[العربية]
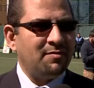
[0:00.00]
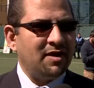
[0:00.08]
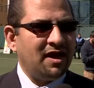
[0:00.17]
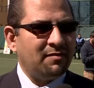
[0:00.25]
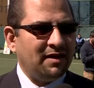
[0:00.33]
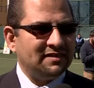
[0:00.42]

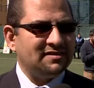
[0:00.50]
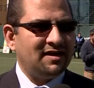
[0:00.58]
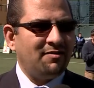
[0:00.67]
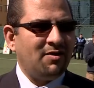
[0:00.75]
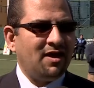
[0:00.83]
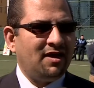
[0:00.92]
من أربع
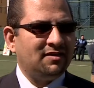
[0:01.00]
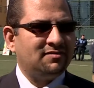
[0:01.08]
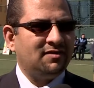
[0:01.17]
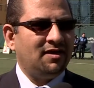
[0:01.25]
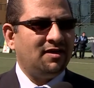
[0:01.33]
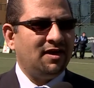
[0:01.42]
سنوات
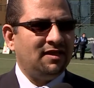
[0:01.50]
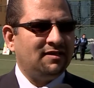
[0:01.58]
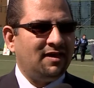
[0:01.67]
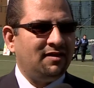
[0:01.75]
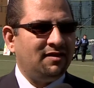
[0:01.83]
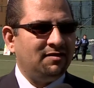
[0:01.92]
آه، لدى
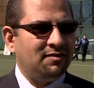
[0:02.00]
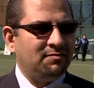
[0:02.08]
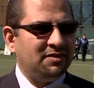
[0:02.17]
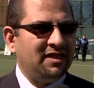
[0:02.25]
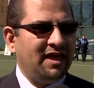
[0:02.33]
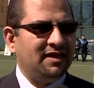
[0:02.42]
آه،
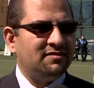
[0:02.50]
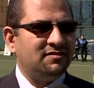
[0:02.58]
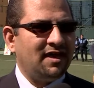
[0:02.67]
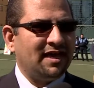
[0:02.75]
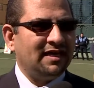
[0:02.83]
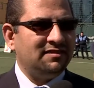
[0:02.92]
بداية
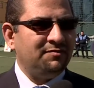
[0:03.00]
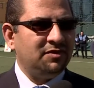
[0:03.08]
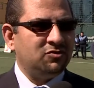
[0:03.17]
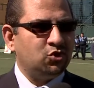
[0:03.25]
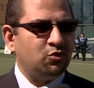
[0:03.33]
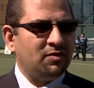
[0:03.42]

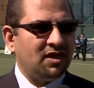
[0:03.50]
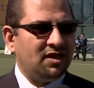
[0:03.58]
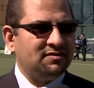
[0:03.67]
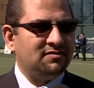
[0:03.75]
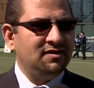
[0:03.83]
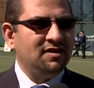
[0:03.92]
أكاديمية نجوم
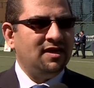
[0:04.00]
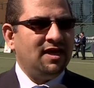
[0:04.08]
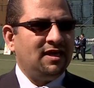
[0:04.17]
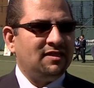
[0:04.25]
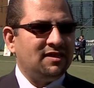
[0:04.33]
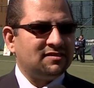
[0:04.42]
الغد
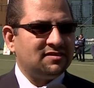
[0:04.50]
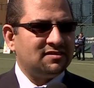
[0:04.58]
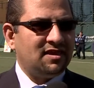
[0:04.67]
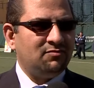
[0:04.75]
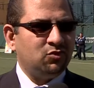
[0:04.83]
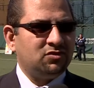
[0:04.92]
الذي
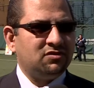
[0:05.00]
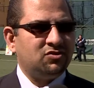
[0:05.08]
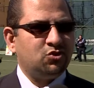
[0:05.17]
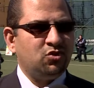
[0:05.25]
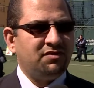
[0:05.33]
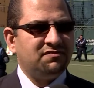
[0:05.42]
أسسها المنتدى
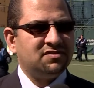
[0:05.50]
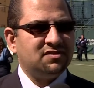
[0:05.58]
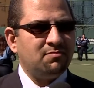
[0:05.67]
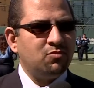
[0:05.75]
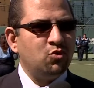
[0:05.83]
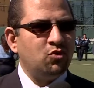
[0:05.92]
السوري في
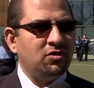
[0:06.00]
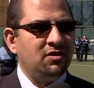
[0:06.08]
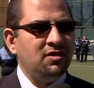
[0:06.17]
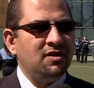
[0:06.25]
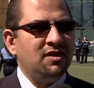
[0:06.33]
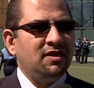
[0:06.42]
اسطنبول
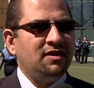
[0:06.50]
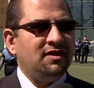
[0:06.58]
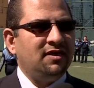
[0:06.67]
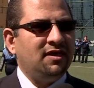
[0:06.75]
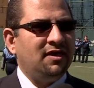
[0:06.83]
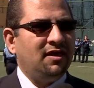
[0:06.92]

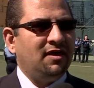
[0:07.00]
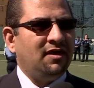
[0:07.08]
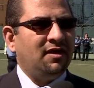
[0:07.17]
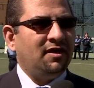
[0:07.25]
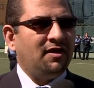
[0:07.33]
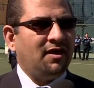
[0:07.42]

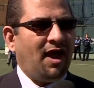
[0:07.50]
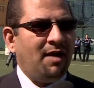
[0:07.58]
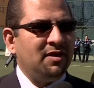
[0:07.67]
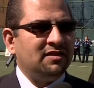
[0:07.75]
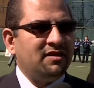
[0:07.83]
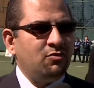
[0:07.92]

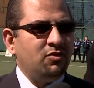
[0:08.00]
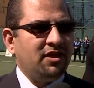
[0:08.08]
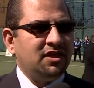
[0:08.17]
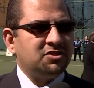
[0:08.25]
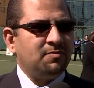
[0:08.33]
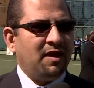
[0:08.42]
لعمل آه،
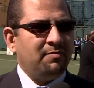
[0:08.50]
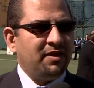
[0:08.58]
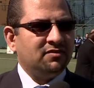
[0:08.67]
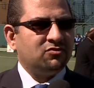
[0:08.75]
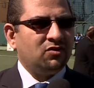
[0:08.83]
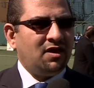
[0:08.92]
دوري يجمع
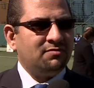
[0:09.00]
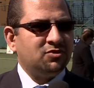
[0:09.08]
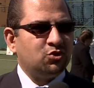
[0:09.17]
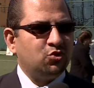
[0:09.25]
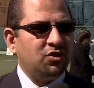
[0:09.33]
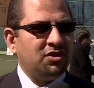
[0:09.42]
بين الطلاب
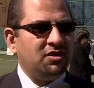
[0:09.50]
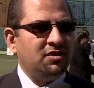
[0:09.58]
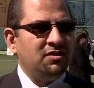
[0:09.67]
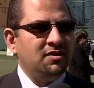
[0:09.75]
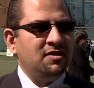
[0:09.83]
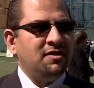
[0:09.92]

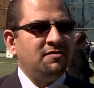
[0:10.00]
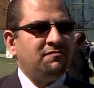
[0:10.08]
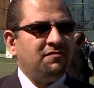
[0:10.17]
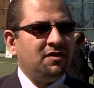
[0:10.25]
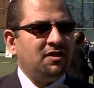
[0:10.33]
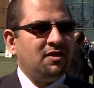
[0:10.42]
السوريين
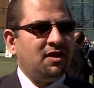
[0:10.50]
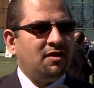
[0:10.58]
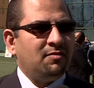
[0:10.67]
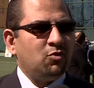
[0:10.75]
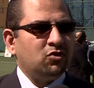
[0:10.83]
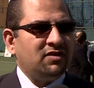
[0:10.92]
في
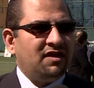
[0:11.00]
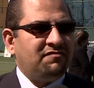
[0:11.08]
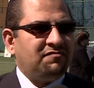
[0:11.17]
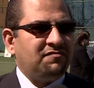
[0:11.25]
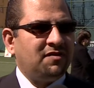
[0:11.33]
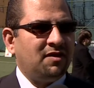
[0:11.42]

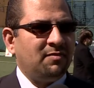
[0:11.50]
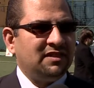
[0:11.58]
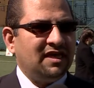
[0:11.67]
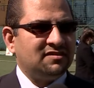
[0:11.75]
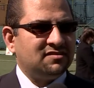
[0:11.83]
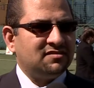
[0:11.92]
مختلف
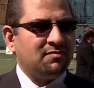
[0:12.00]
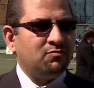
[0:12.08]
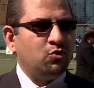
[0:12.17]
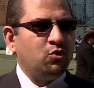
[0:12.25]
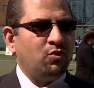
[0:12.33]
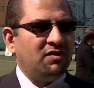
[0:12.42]
مدارس
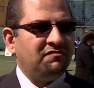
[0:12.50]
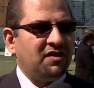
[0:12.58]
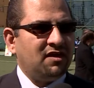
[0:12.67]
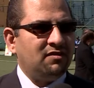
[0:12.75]
اسطنبول والفرق